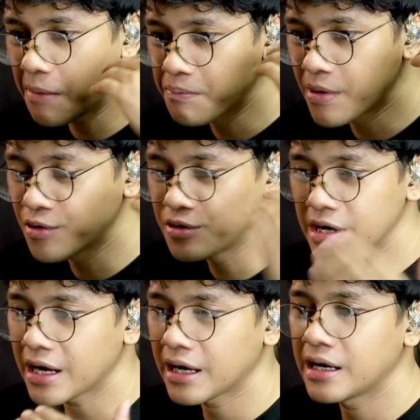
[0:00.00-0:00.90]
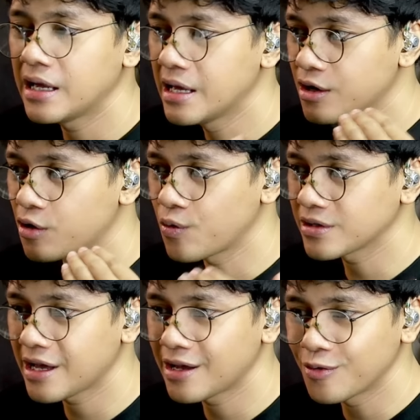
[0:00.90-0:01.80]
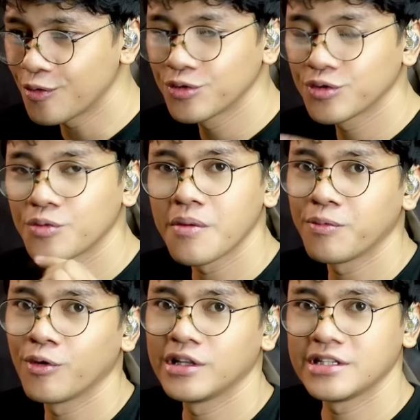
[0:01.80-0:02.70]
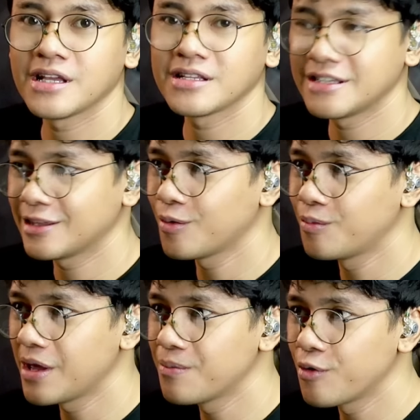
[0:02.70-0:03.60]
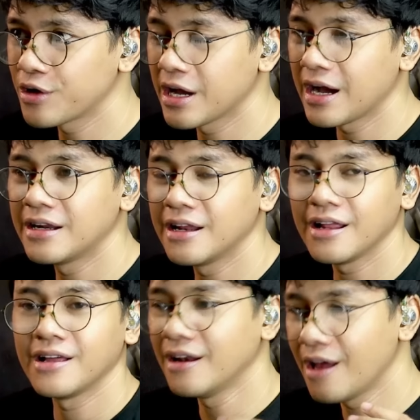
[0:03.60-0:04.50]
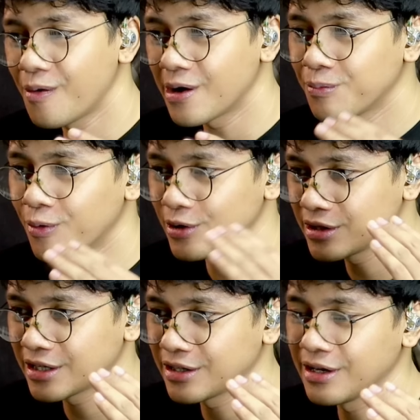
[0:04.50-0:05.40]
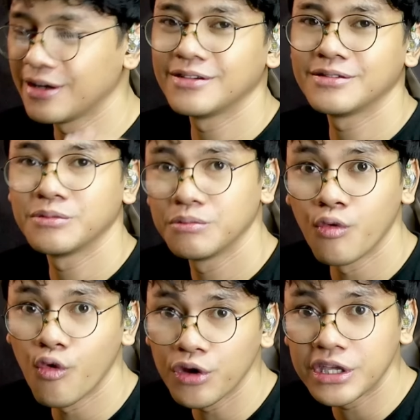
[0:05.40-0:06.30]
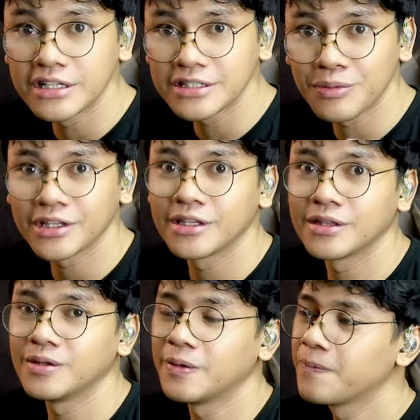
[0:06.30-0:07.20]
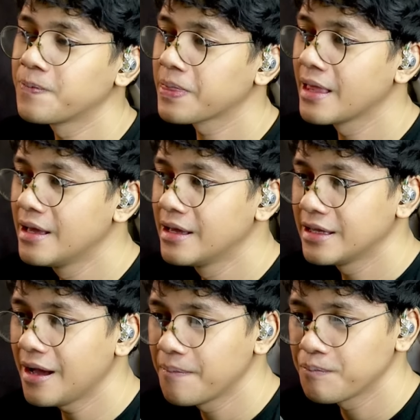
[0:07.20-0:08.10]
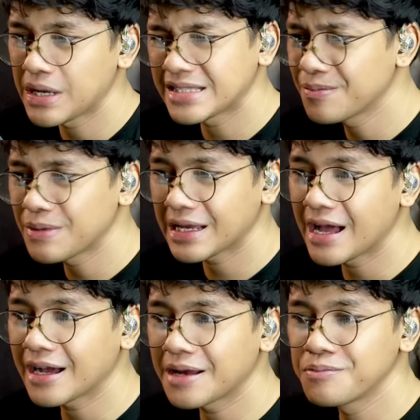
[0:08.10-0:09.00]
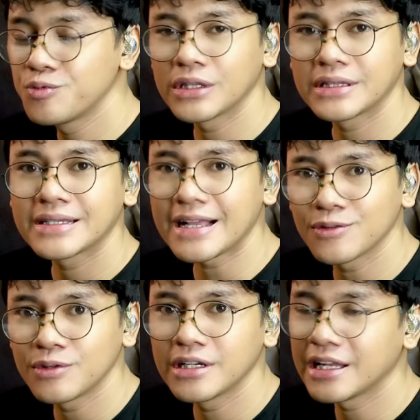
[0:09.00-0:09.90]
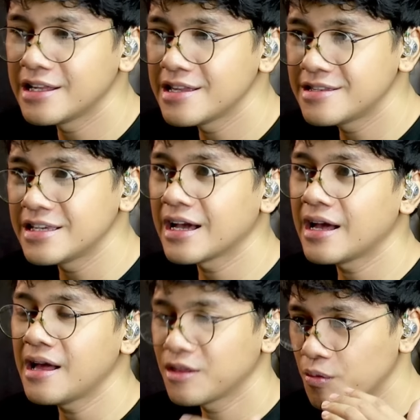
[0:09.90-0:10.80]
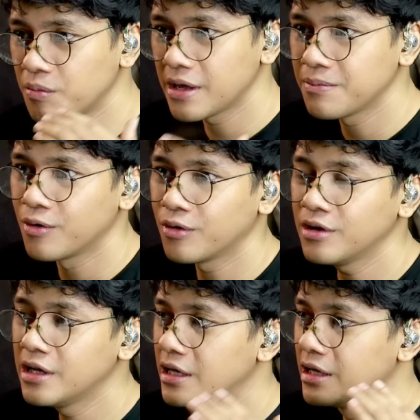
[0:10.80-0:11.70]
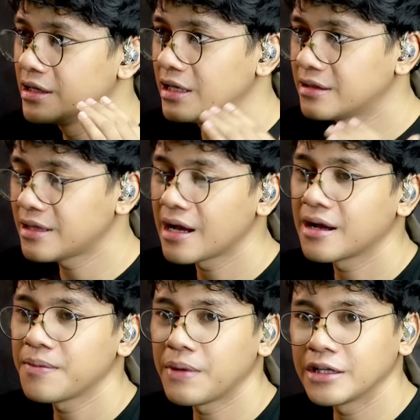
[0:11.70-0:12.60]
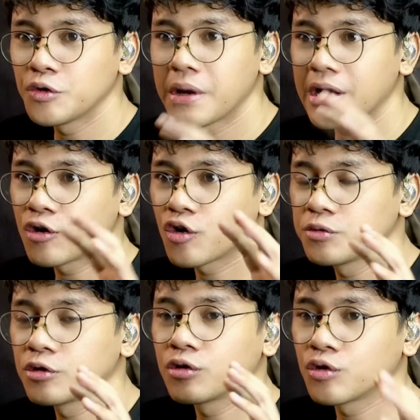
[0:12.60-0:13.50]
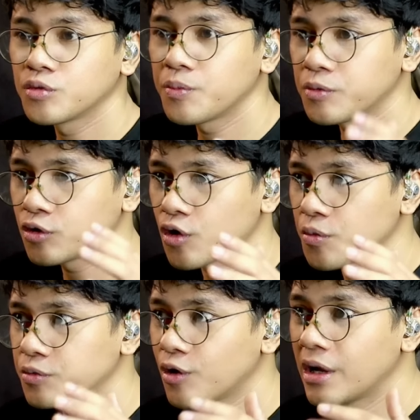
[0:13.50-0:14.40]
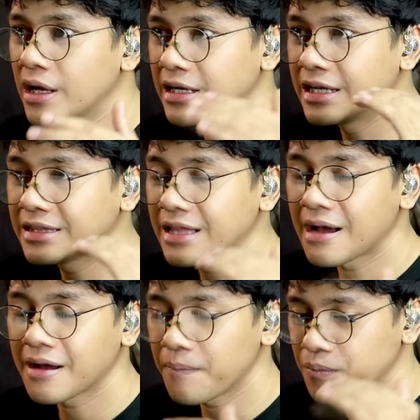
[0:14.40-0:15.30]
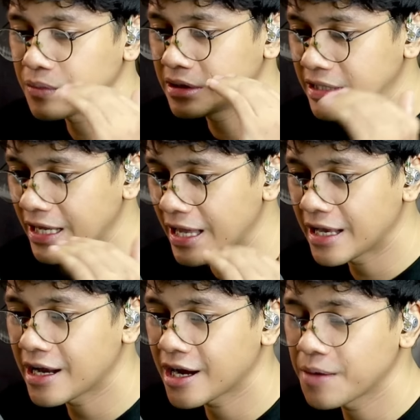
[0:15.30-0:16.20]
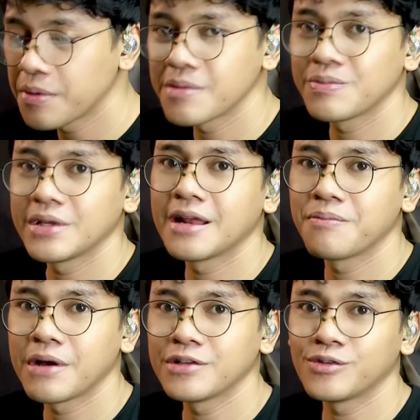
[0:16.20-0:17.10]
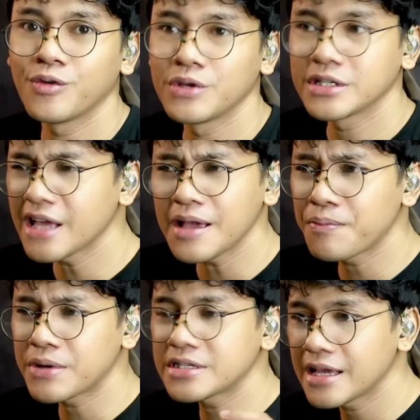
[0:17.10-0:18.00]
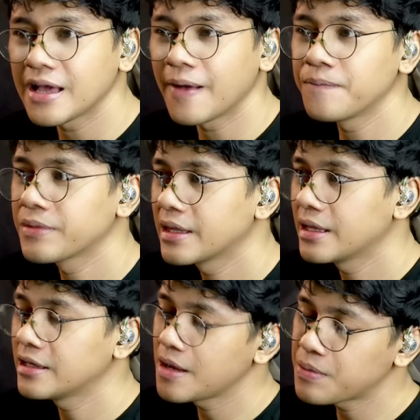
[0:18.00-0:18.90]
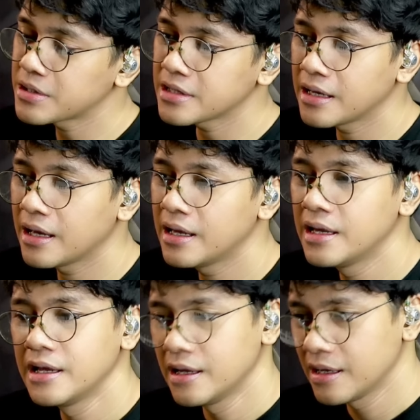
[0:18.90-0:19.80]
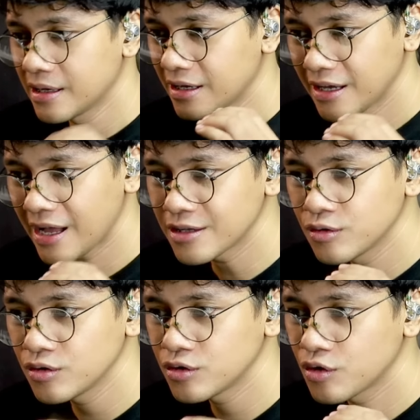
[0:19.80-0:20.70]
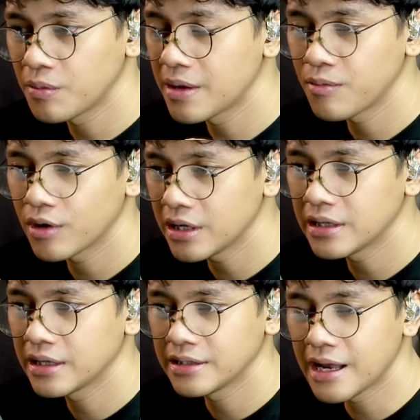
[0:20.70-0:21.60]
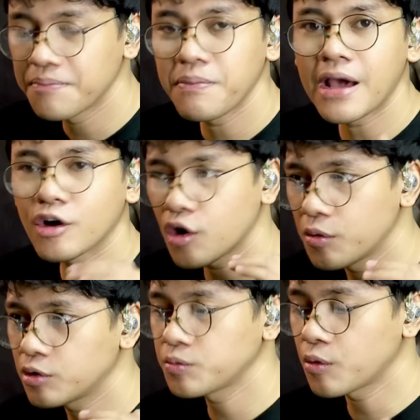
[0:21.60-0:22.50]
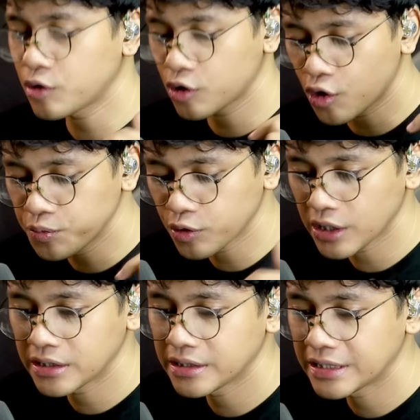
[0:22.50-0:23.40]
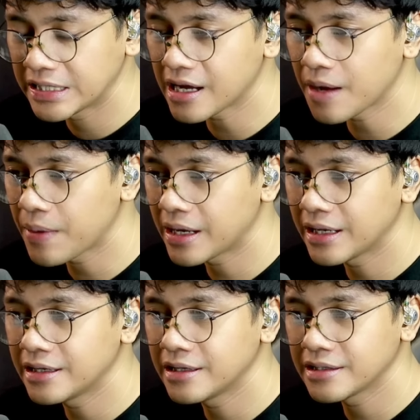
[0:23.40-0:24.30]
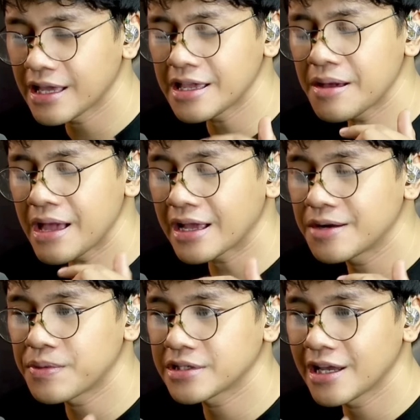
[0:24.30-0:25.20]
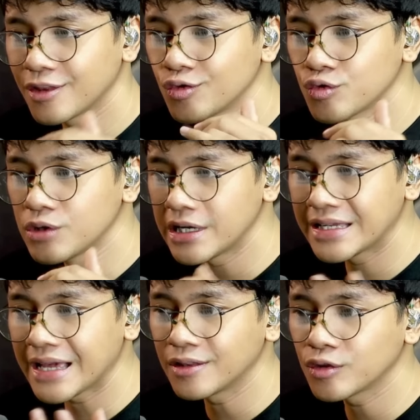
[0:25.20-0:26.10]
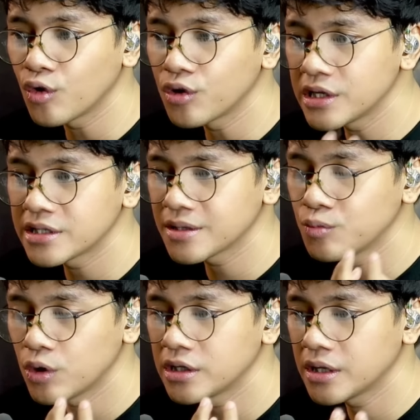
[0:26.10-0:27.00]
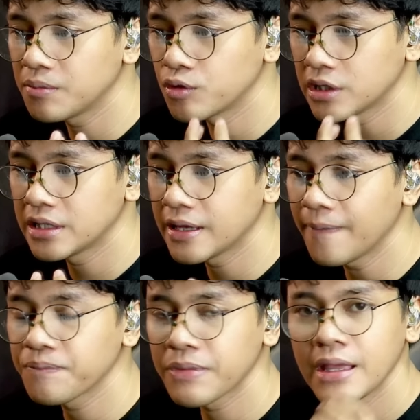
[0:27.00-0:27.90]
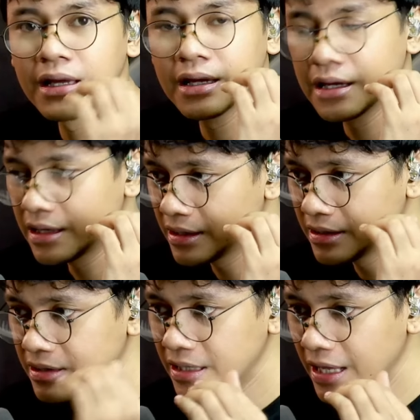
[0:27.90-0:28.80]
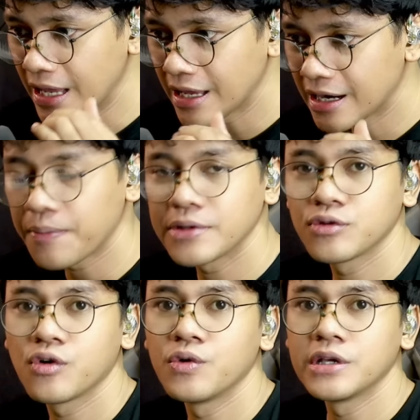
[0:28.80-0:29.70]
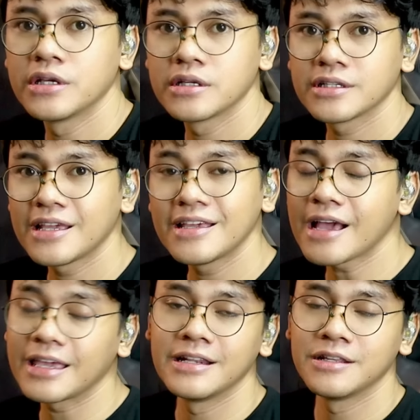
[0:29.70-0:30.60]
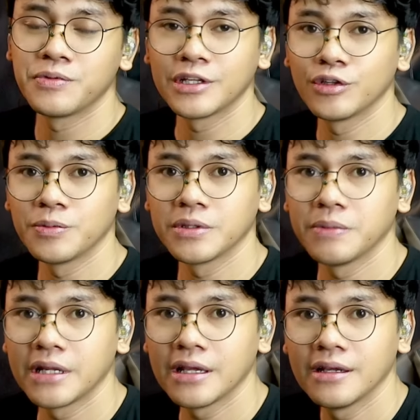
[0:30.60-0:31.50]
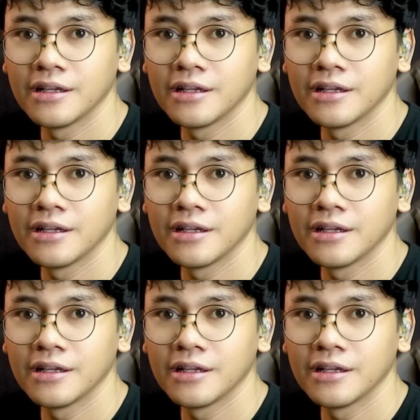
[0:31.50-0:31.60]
menggunakan kekuasaan untuk mempolitisasi Tom Lembong yang adalah lawan politiknya. Mungkin seperti itu. Ya, pasti mereka akan buat kacau negeri ini jika Tom Lembong ditangkap atau para koruptor-koruptor ditangkap di era kepemimpinan Pak Jokowi. Saya percaya, ya saya percaya kasus Tom Lemong ini dan para koruptor-koruptor yang ditangkap hari ini, saya yakin percaya itu sudah dikantongi semuanya buktinya di era Pak Jokowi. Saya yakin seperti itu teman-teman ya.